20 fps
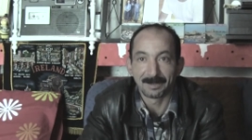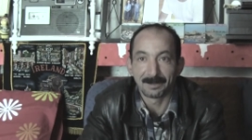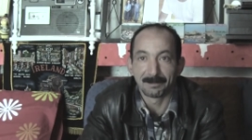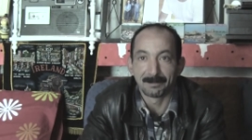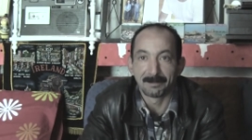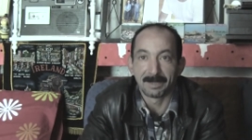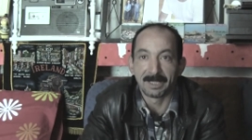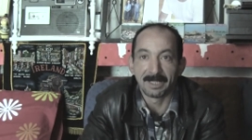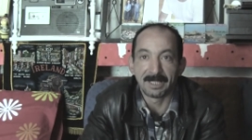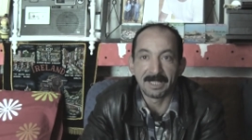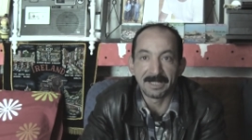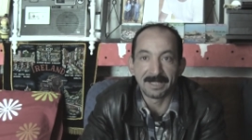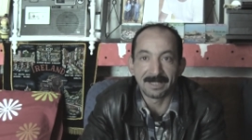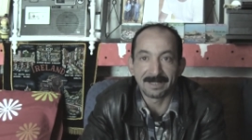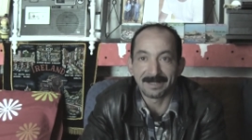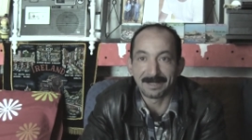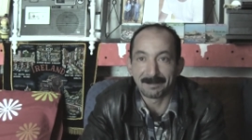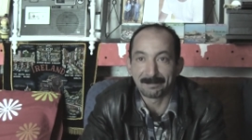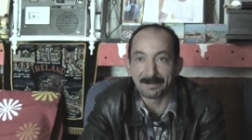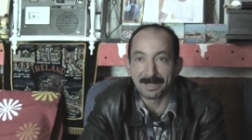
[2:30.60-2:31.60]
Mariana,
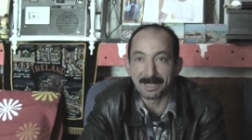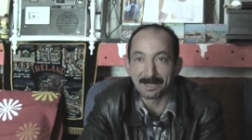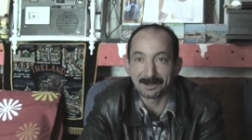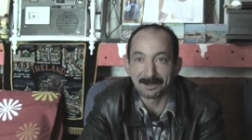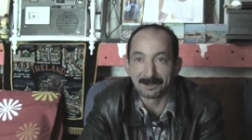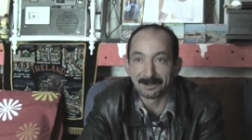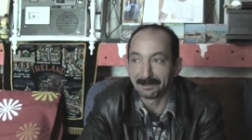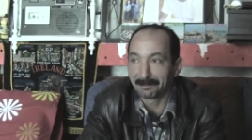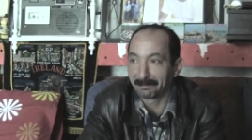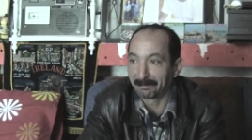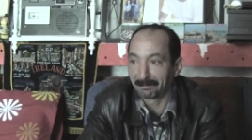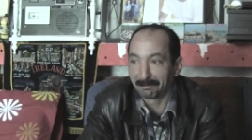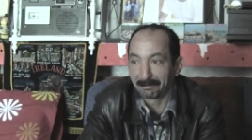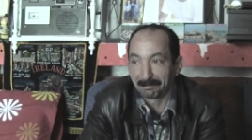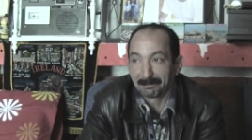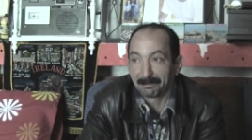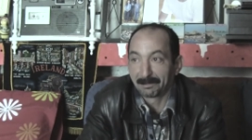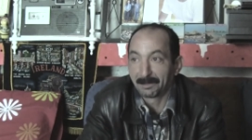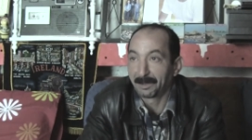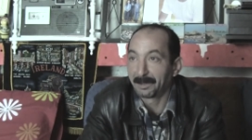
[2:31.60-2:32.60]
qué pasó.
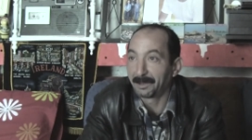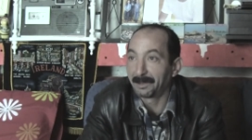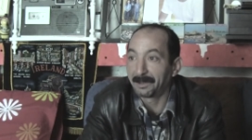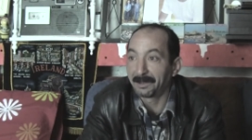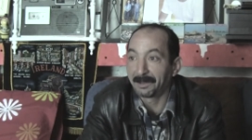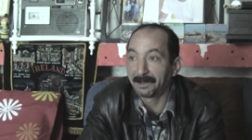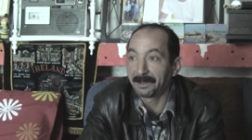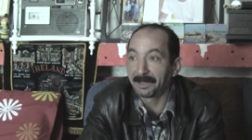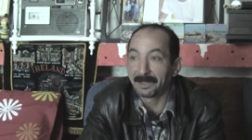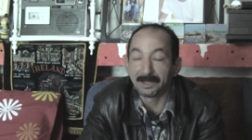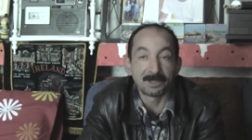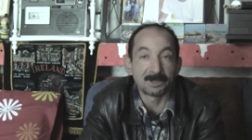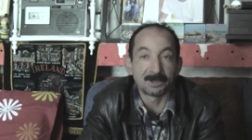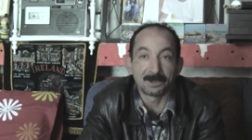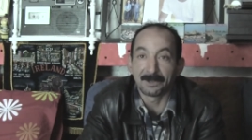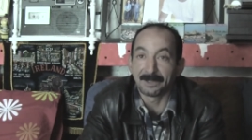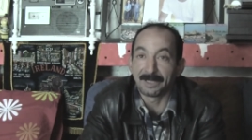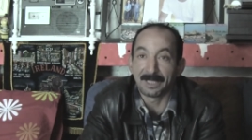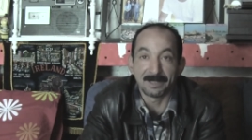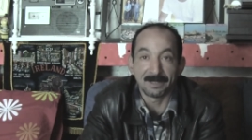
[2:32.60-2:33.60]
Yo no he
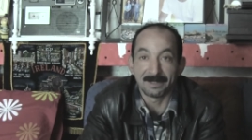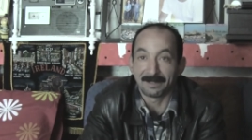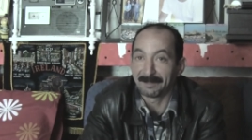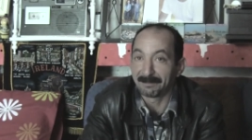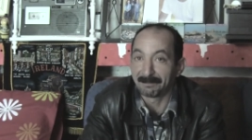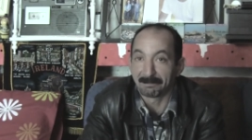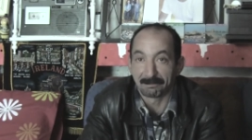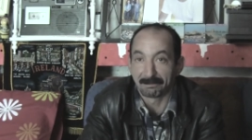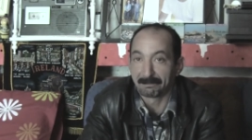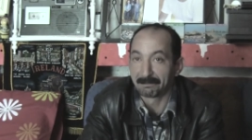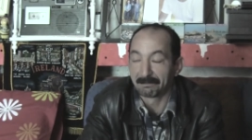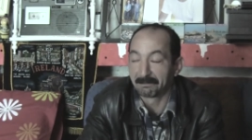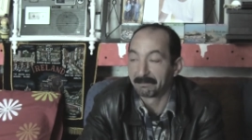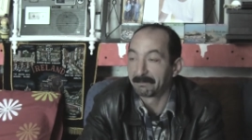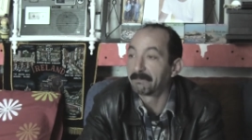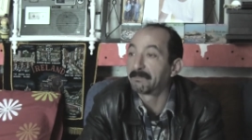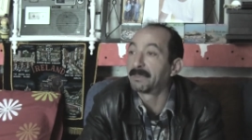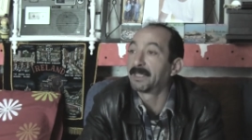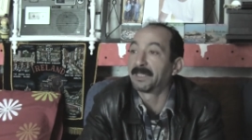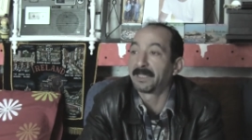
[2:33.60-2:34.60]
dicho nada.
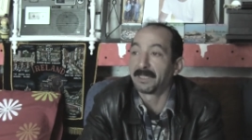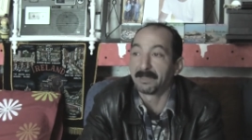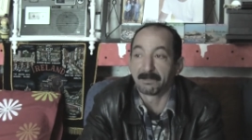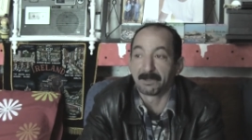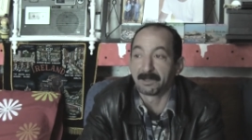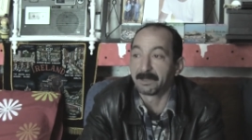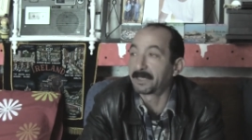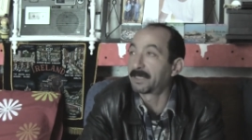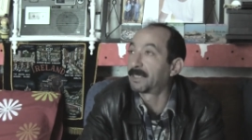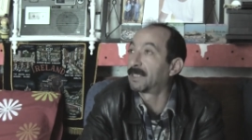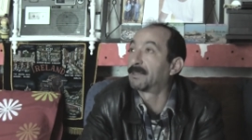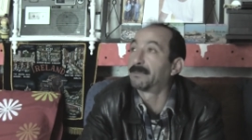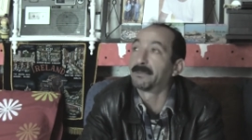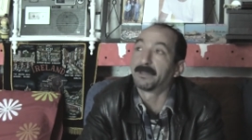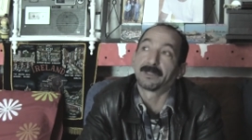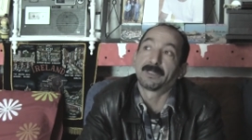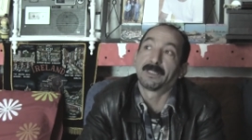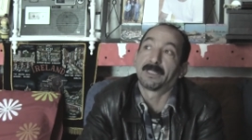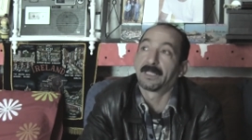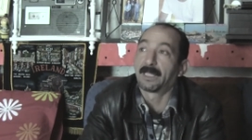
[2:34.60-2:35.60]
Venimos,
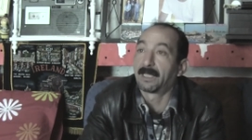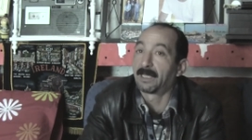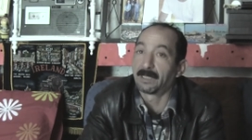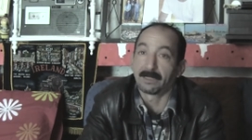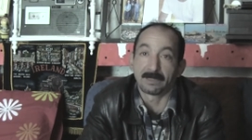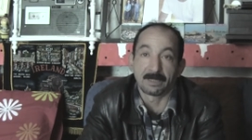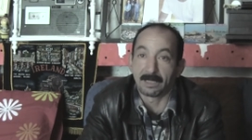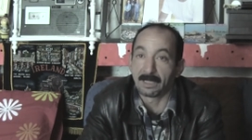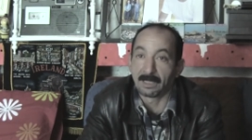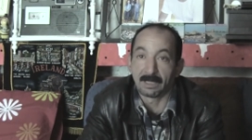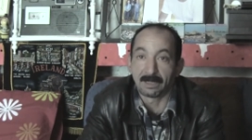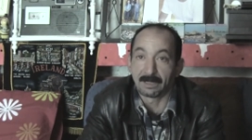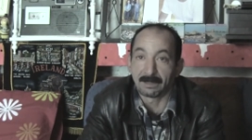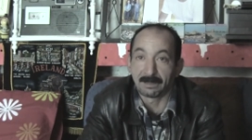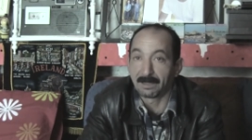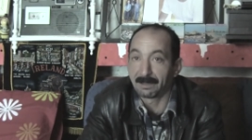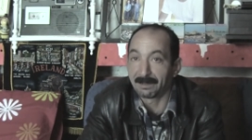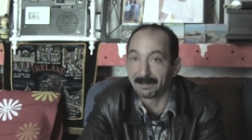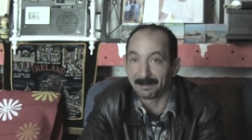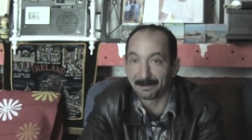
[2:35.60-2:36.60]
queremos tirar lateral, ya
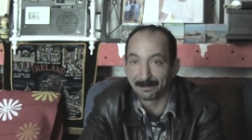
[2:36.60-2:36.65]
está.